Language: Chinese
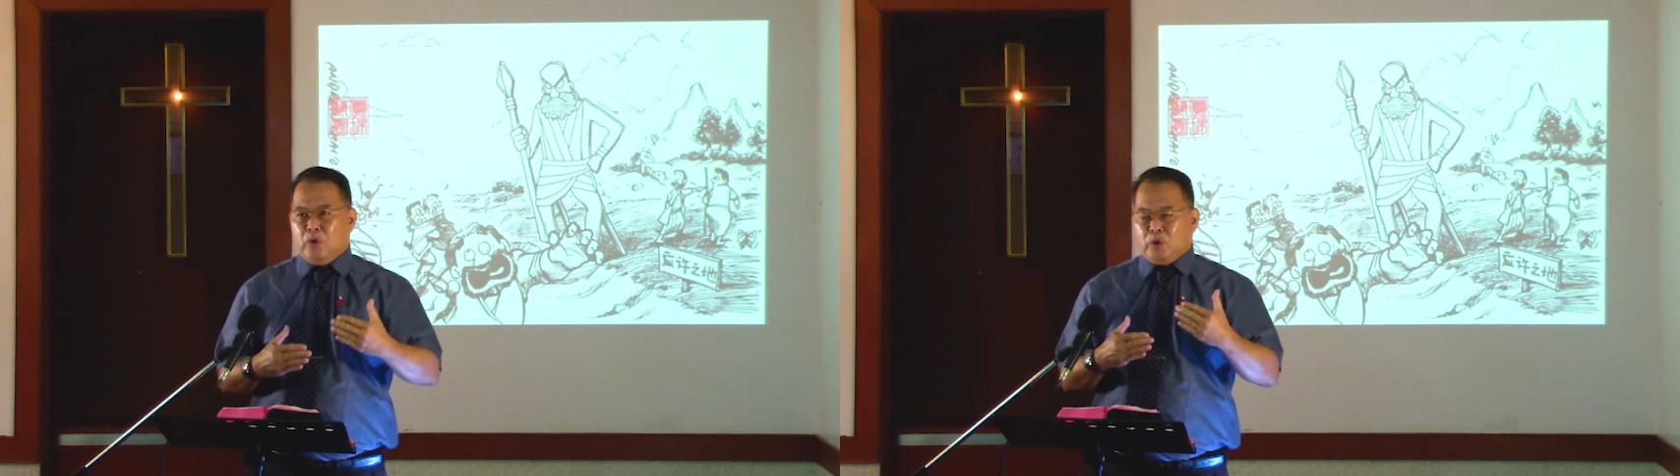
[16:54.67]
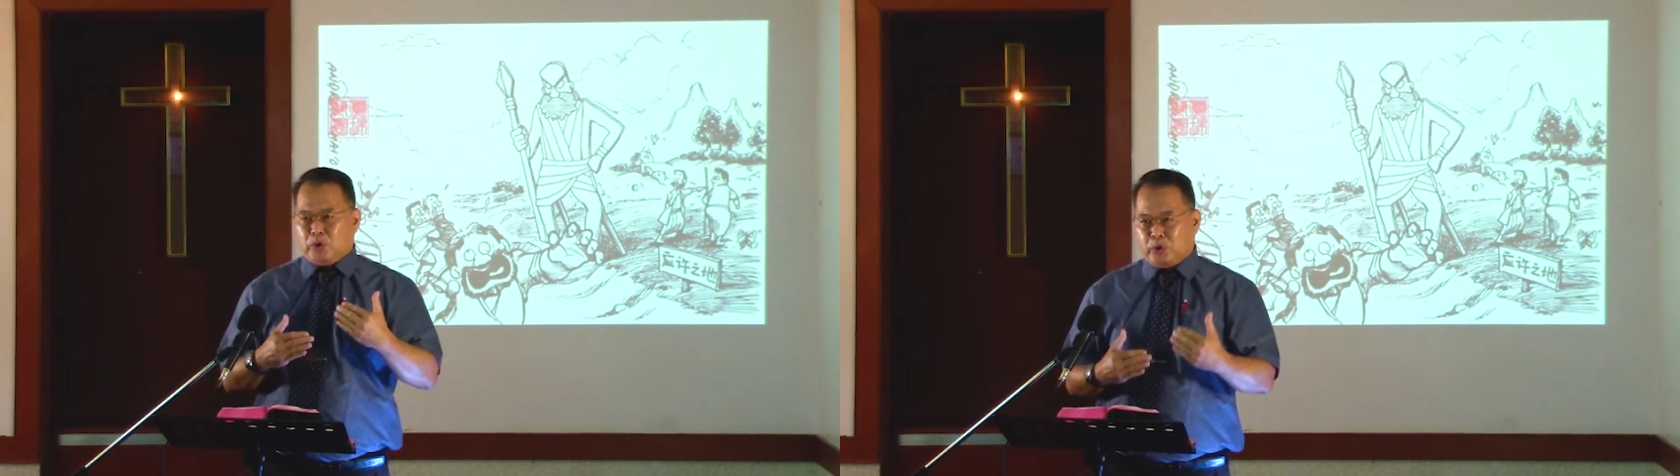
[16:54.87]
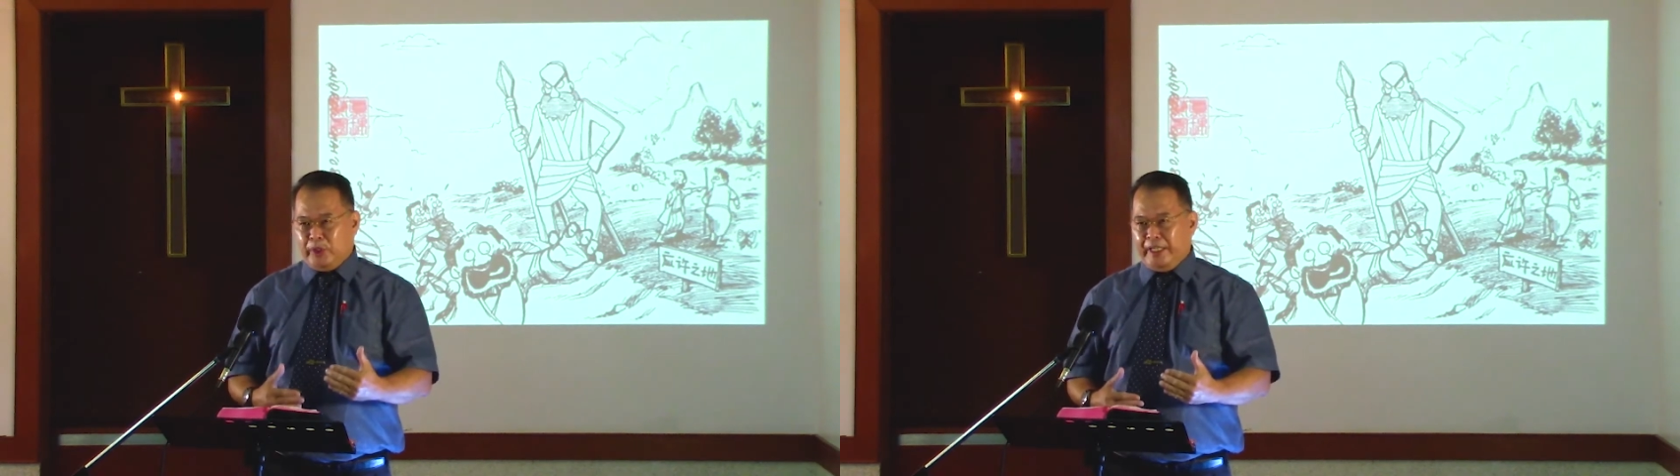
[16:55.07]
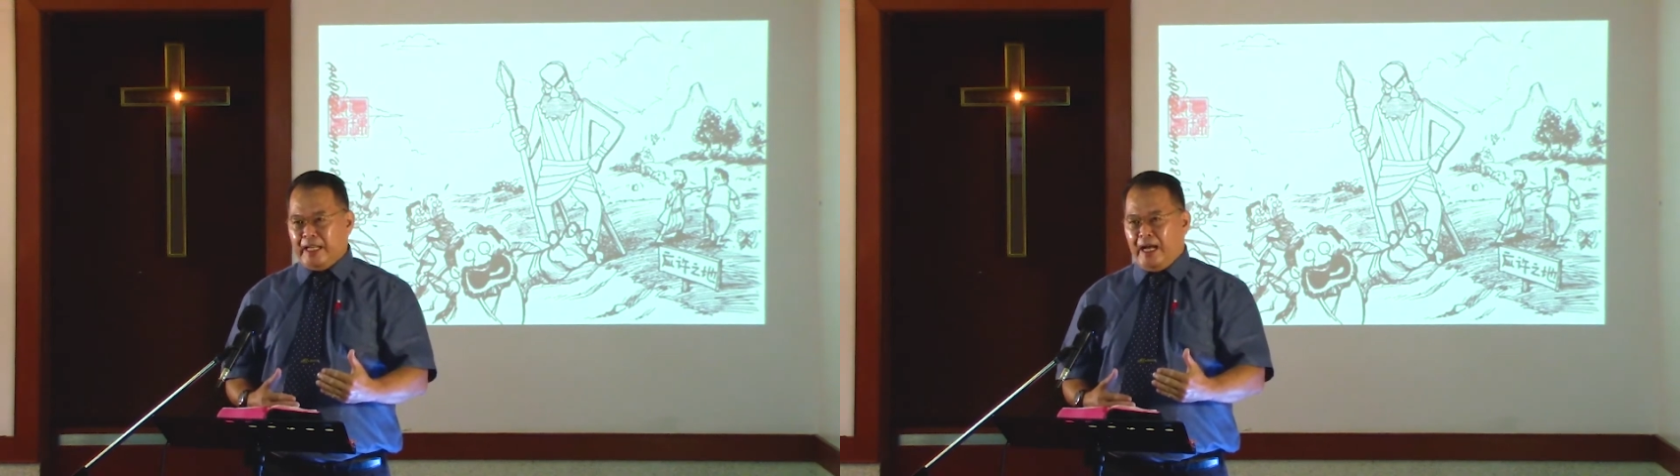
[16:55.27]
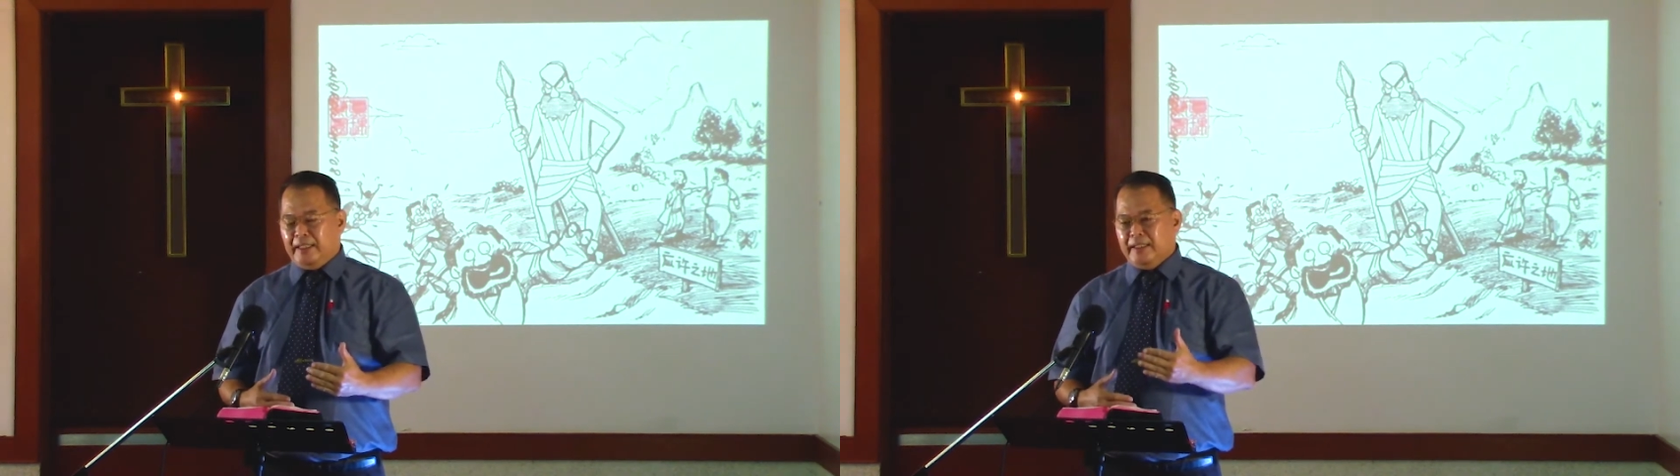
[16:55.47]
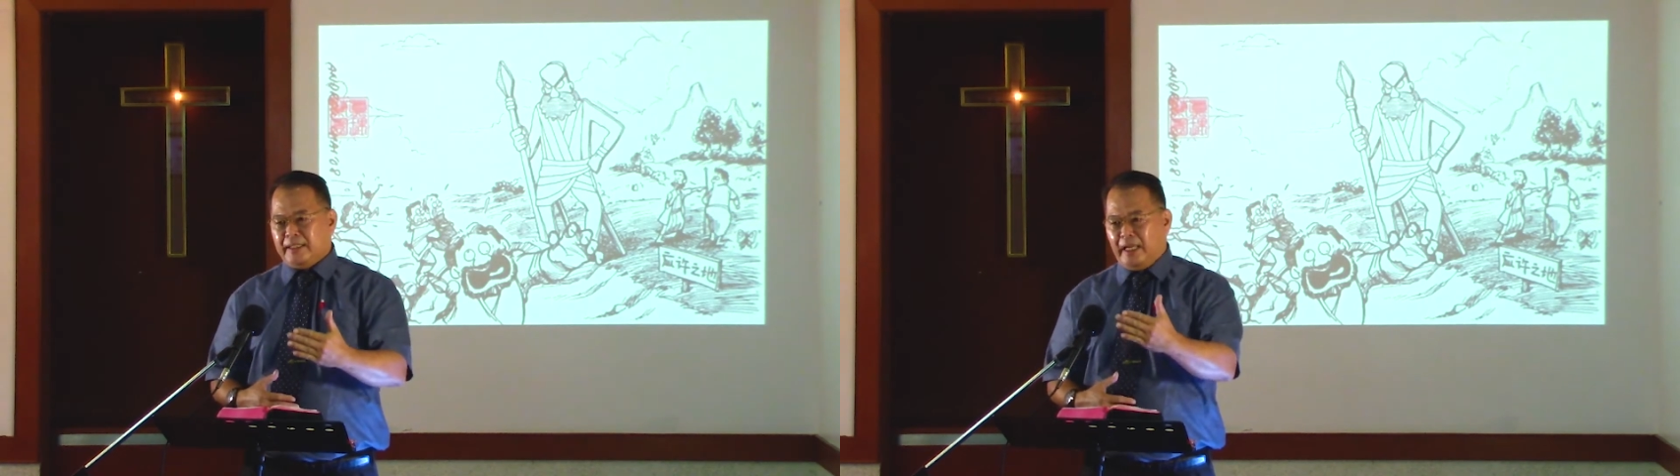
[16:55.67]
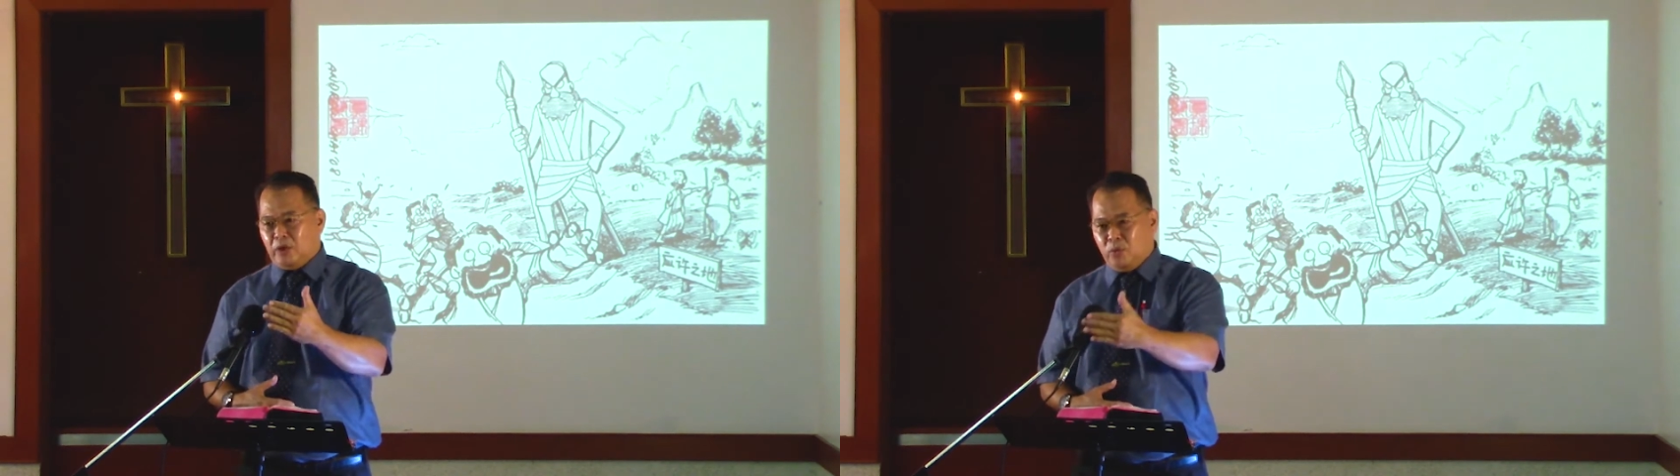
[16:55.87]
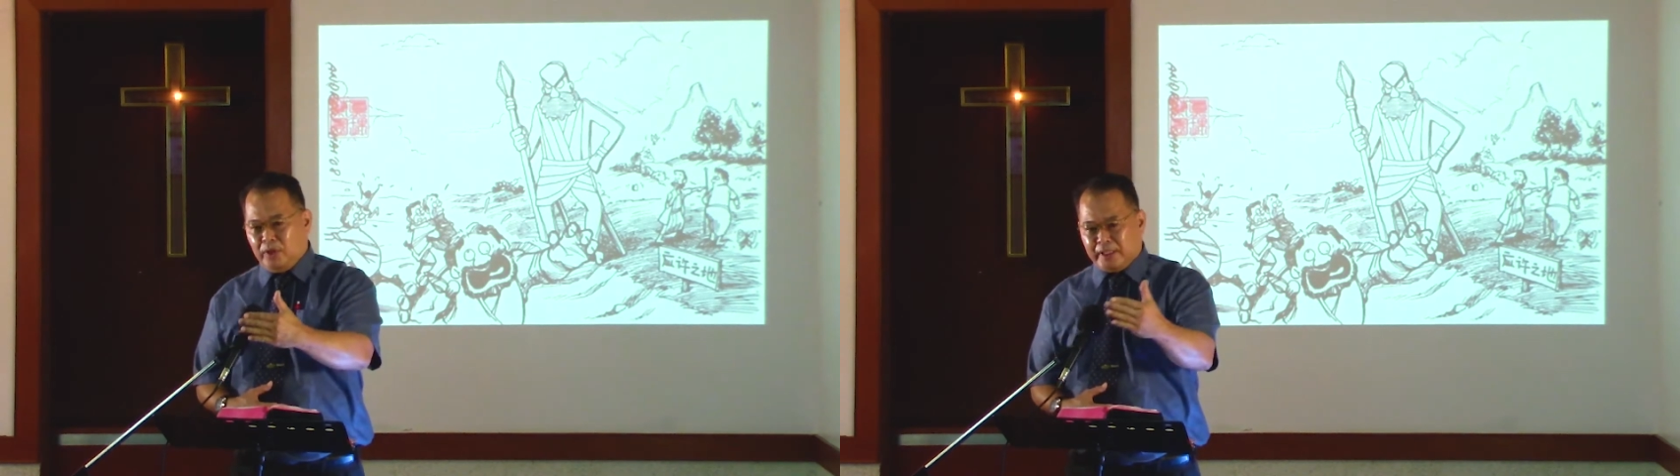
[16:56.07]
虽然在
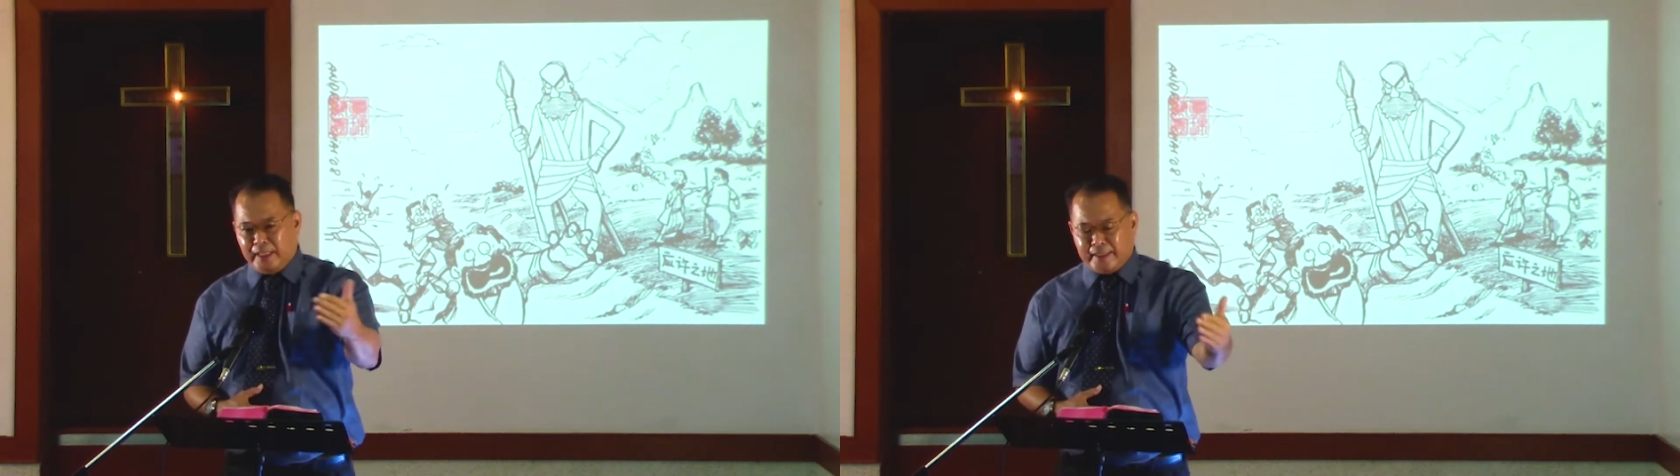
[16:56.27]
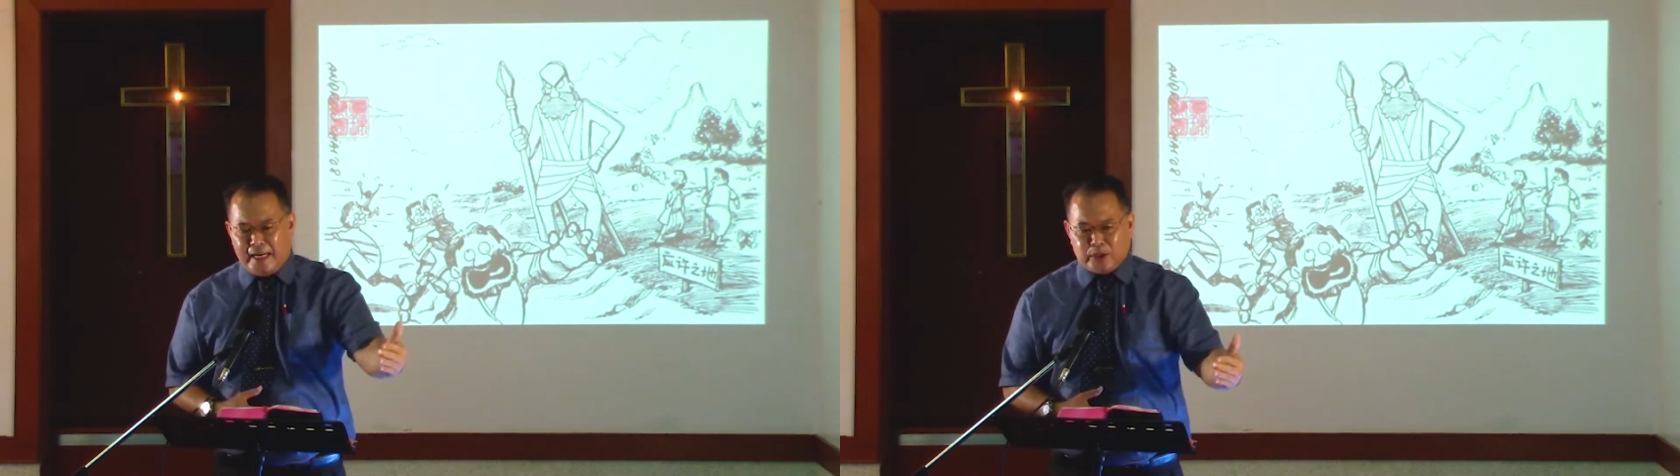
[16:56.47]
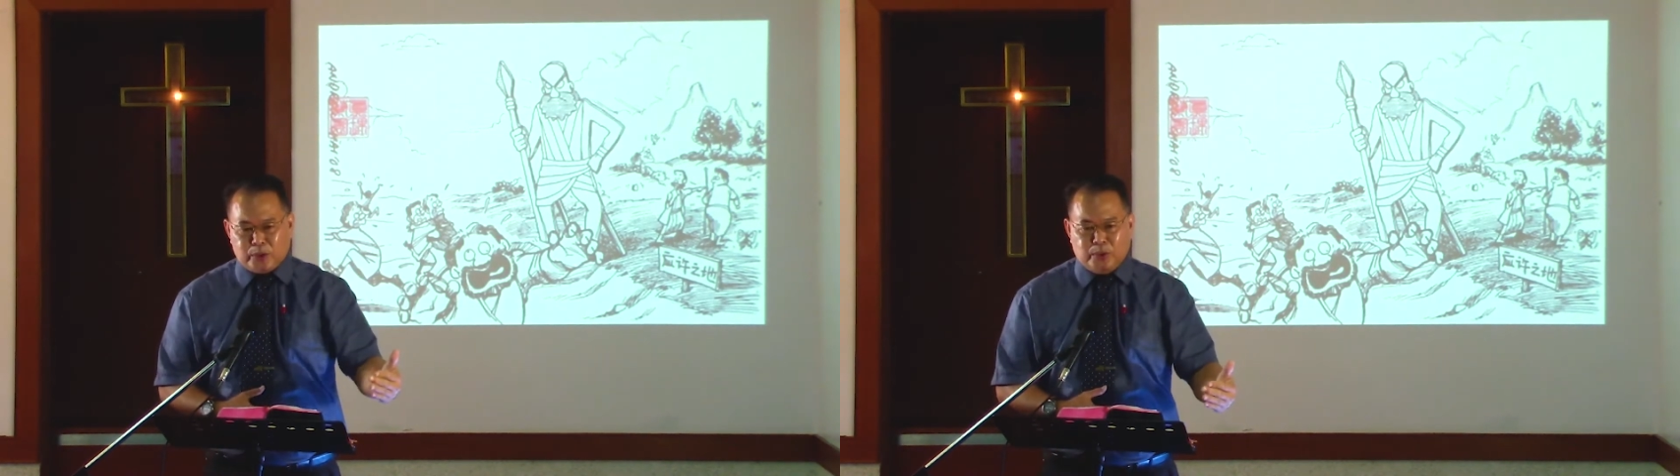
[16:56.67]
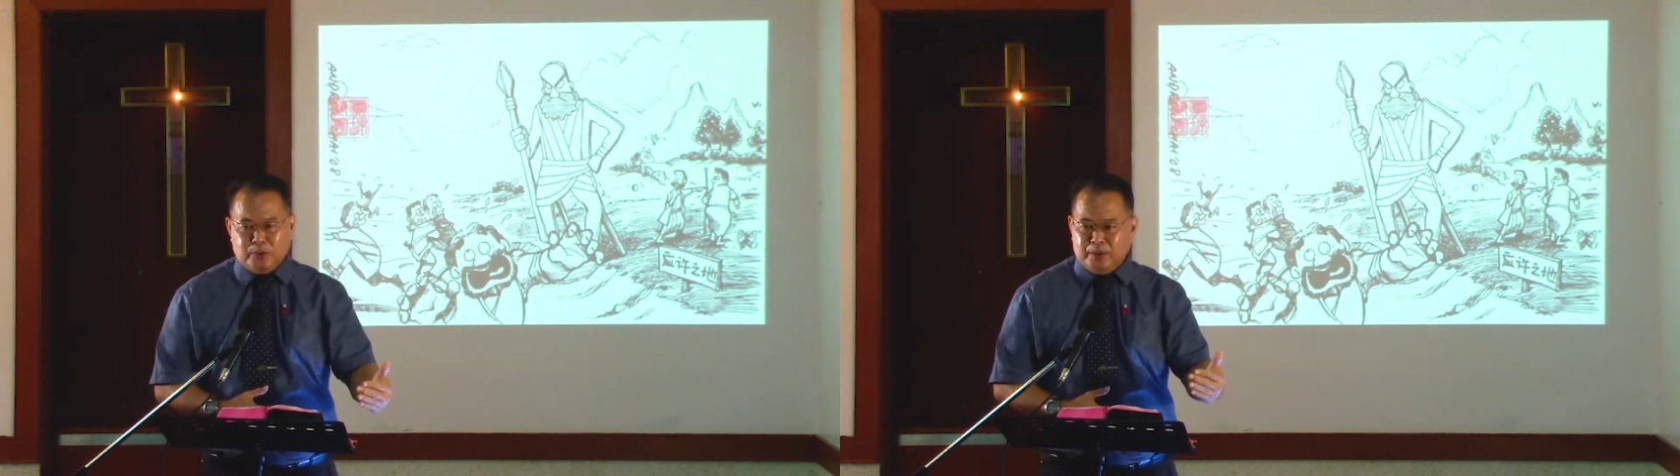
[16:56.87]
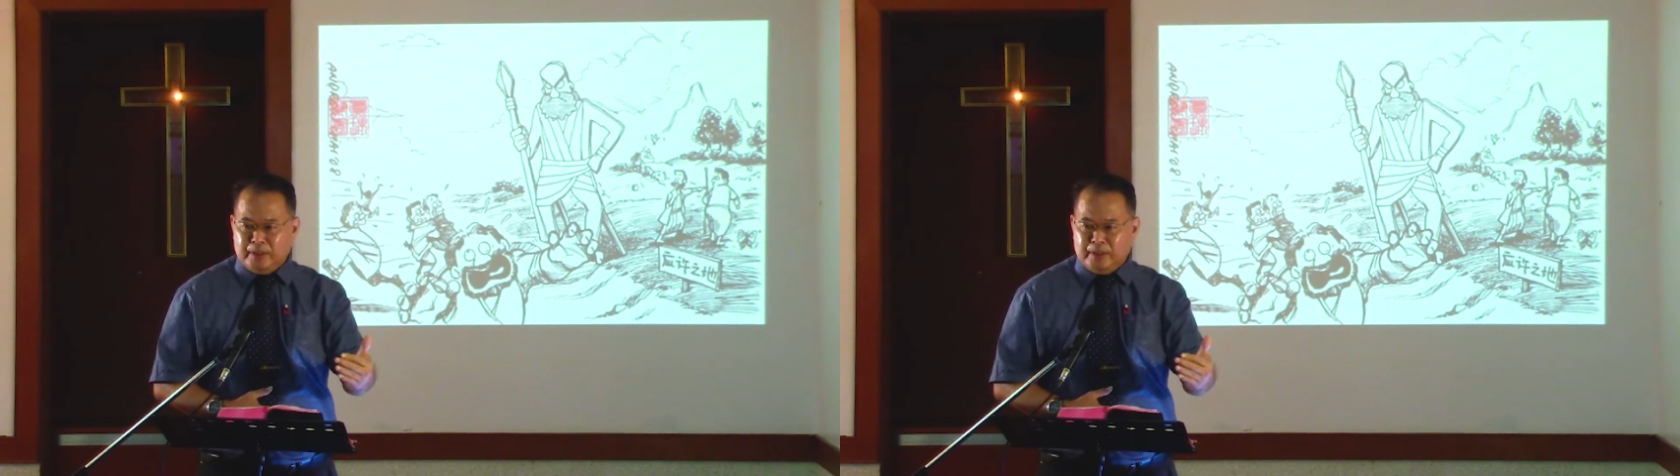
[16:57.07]
过程当中